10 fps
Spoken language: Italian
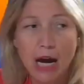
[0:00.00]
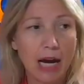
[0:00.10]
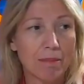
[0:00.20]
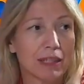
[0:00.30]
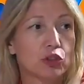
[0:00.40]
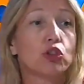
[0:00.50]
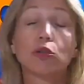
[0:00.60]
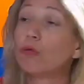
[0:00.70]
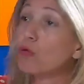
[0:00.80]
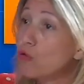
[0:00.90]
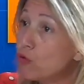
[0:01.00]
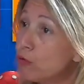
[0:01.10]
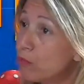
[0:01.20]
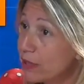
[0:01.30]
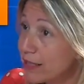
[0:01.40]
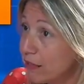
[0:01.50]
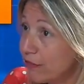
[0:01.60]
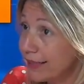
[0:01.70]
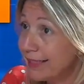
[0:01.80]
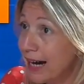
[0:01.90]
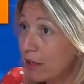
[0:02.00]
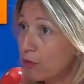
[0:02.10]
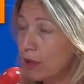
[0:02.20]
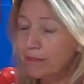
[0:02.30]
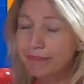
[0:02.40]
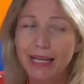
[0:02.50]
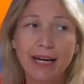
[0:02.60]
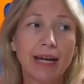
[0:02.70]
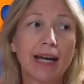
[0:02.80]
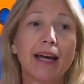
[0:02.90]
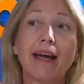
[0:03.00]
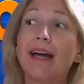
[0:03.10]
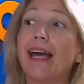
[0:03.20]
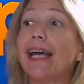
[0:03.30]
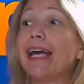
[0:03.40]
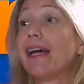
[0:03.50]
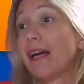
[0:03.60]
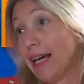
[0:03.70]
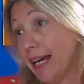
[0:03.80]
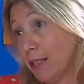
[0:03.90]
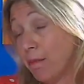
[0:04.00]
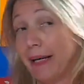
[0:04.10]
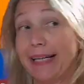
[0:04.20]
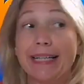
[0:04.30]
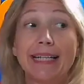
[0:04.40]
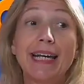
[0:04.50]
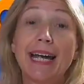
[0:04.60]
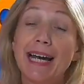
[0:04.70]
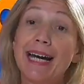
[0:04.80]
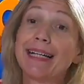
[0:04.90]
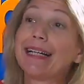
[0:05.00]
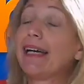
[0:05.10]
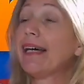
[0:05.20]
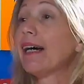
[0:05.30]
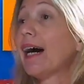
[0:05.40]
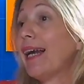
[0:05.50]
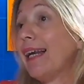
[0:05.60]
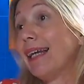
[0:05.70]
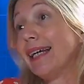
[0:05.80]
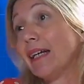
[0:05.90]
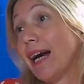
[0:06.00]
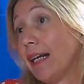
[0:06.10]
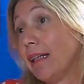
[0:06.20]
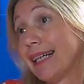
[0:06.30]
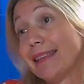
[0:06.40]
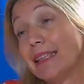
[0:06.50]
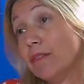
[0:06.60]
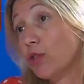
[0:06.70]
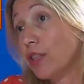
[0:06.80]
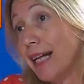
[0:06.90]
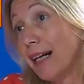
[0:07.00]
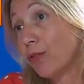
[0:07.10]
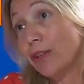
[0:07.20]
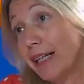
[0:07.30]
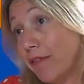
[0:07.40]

al maggior consumo che si fa di acqua. E sprechi anche, ovviamente. E, e sprechi e anche al, al, cattivo stato delle